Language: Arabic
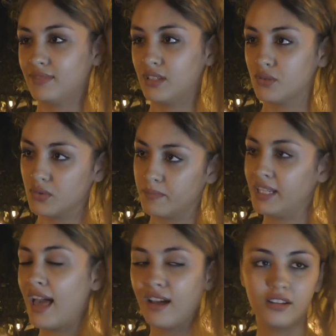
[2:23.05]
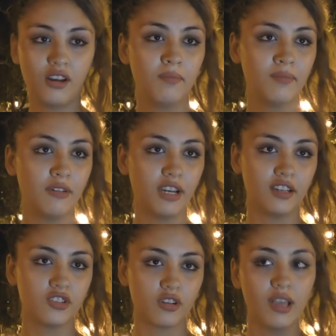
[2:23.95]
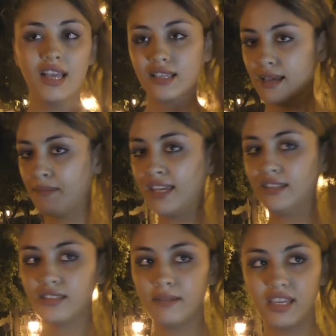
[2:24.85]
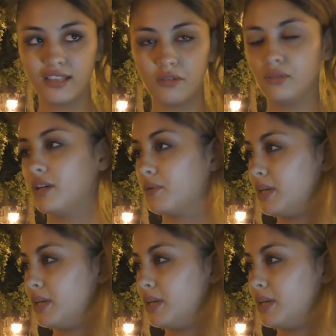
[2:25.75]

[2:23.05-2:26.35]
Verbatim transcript: الزوز بالحق الحب ما يواكلش سامحني تبدا تقول لك